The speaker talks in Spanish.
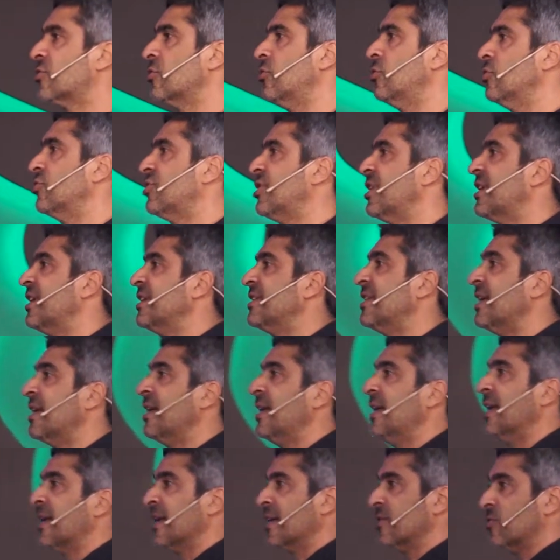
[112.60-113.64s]
son los tres que
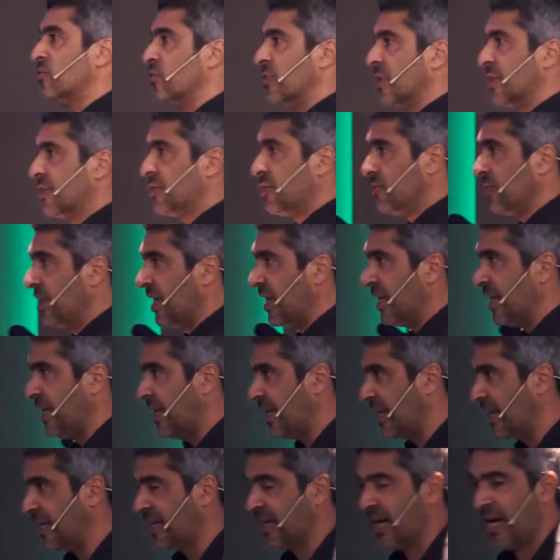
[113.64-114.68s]
están en la resurrección de la
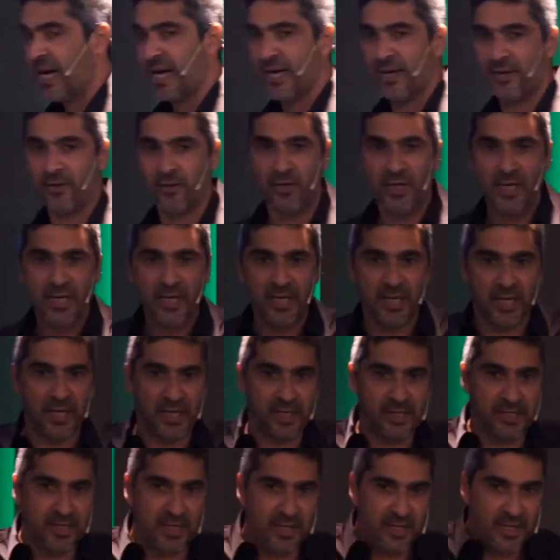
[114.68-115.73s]
hija de Jairo, es
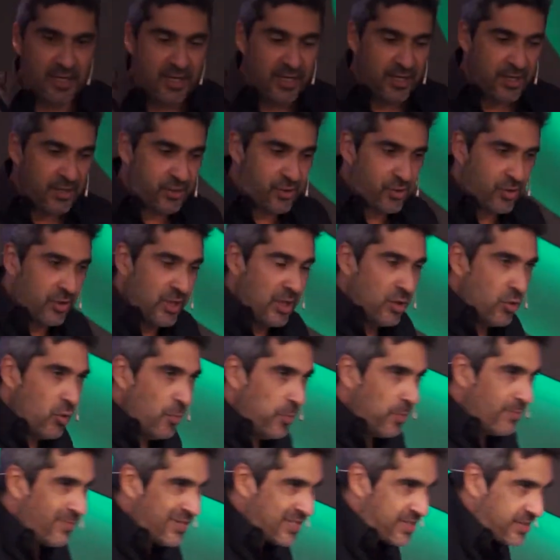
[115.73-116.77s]
decir, son el
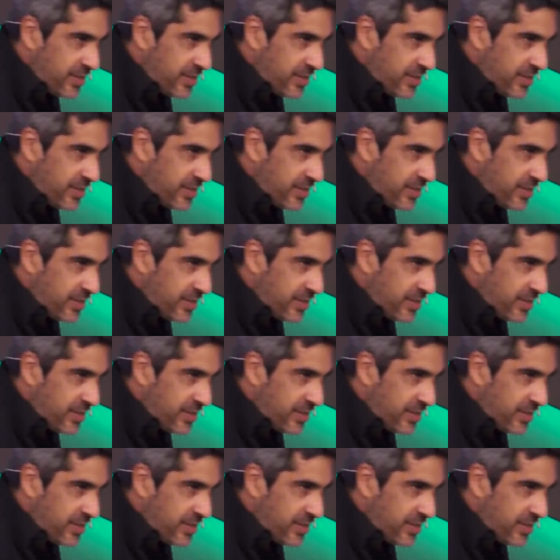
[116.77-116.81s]
grupo